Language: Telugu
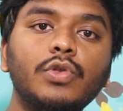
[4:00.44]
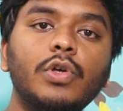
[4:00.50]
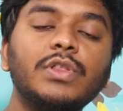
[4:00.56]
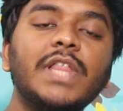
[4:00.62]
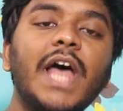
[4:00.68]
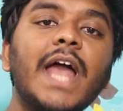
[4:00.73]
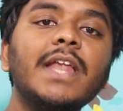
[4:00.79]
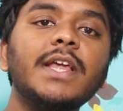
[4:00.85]

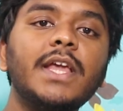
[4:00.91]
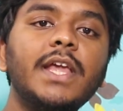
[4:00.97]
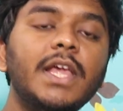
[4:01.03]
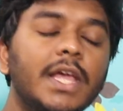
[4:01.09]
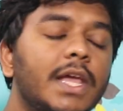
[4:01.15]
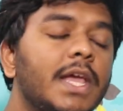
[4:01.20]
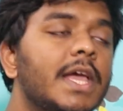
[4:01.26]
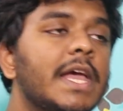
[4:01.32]
ఉందో
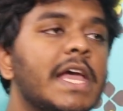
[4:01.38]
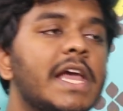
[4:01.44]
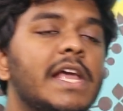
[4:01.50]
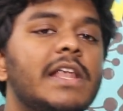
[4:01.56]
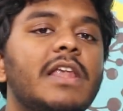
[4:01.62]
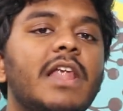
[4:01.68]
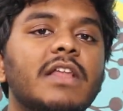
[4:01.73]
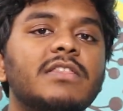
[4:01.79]
దానికి
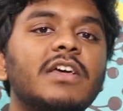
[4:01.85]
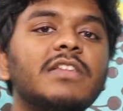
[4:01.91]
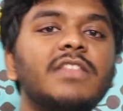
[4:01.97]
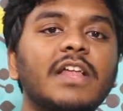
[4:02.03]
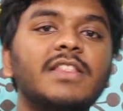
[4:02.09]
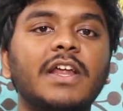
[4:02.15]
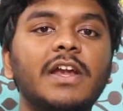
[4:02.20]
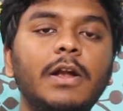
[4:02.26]

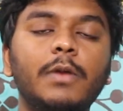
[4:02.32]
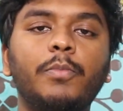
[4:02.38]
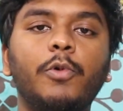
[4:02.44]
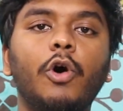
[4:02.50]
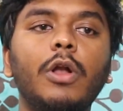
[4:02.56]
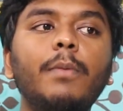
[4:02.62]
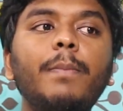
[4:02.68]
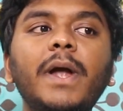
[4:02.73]
ఇల్లంతా దద్దరి
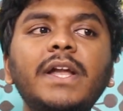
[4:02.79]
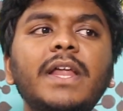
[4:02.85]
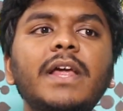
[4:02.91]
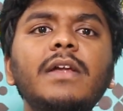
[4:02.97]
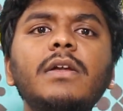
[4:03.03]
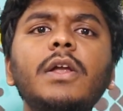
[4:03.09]
వెళ్ళిపోవాలి బట్